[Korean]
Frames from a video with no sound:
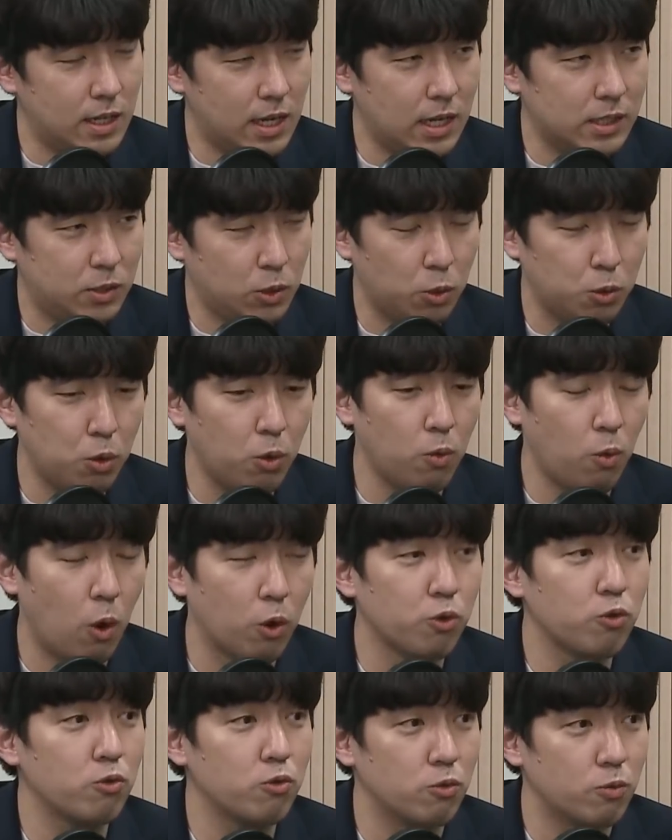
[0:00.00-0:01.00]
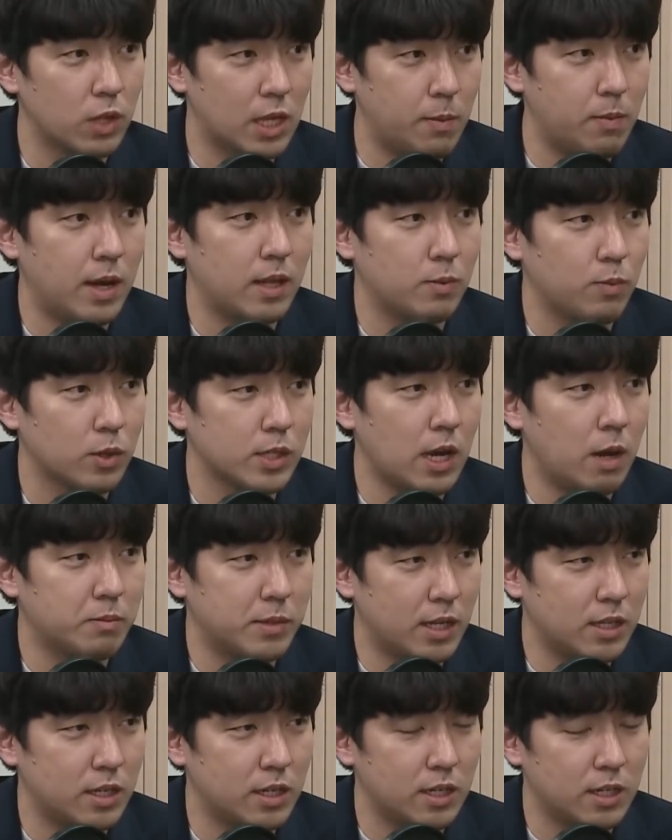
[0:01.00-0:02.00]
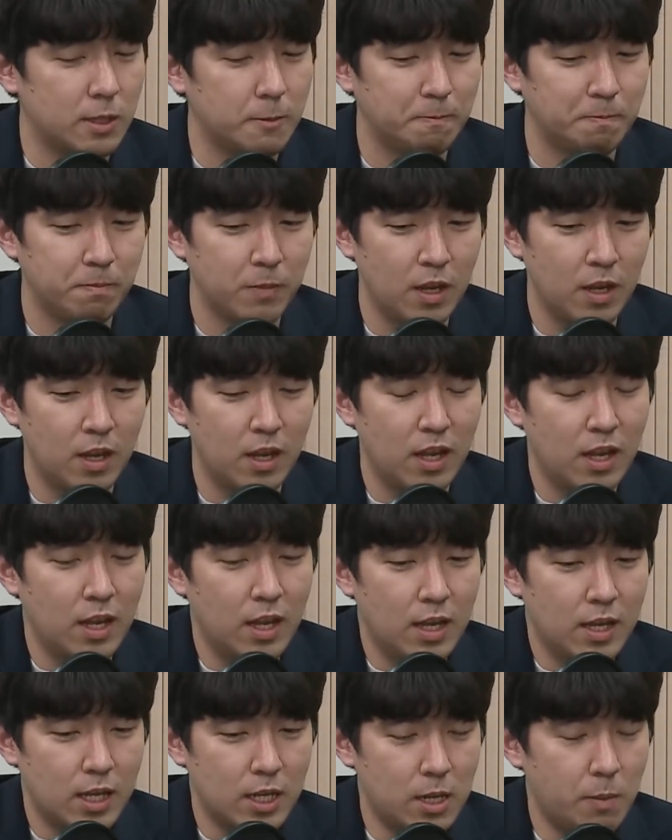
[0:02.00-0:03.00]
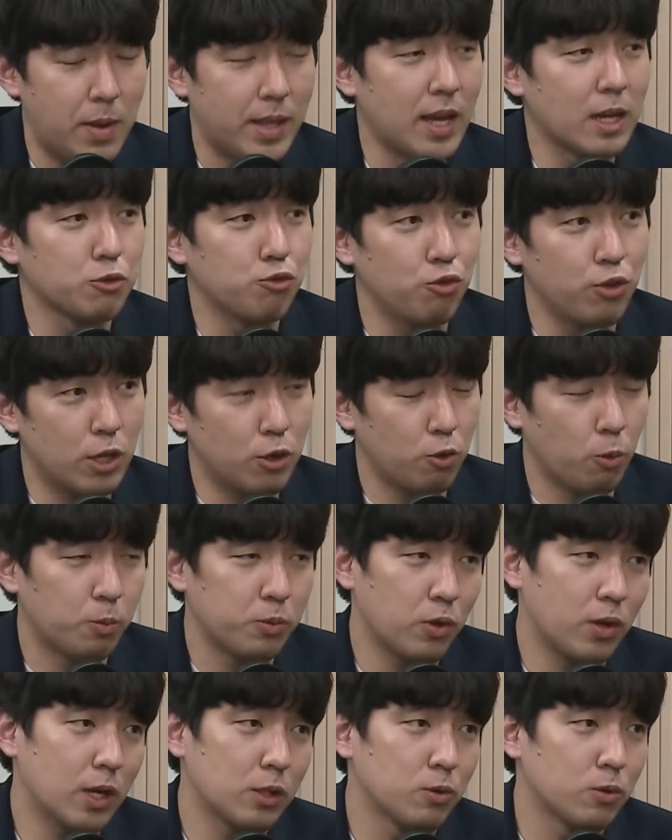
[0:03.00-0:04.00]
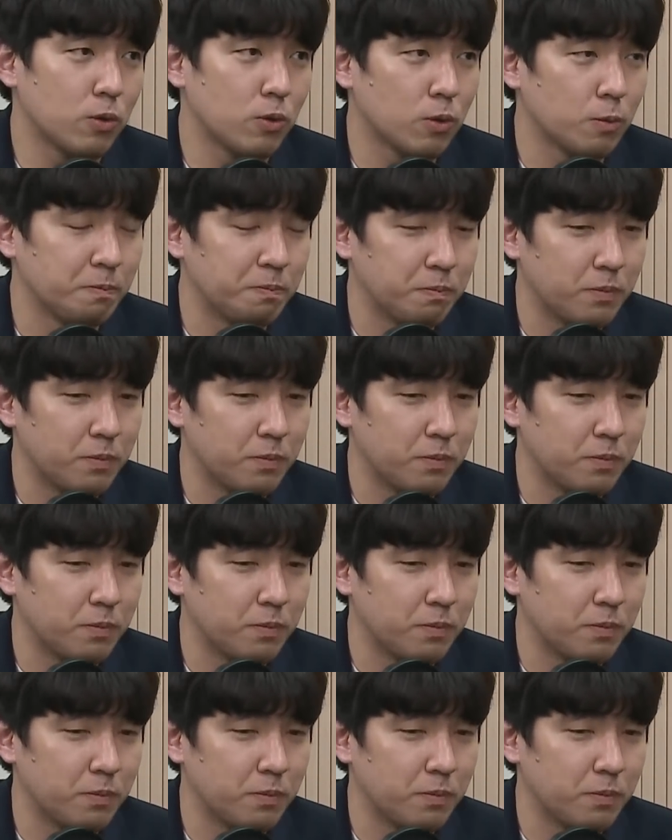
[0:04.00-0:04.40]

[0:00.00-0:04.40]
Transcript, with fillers: 그러니까 전통 원유 기반 뭐 사업자들은 음. 사실 배당 수익률이 높더라도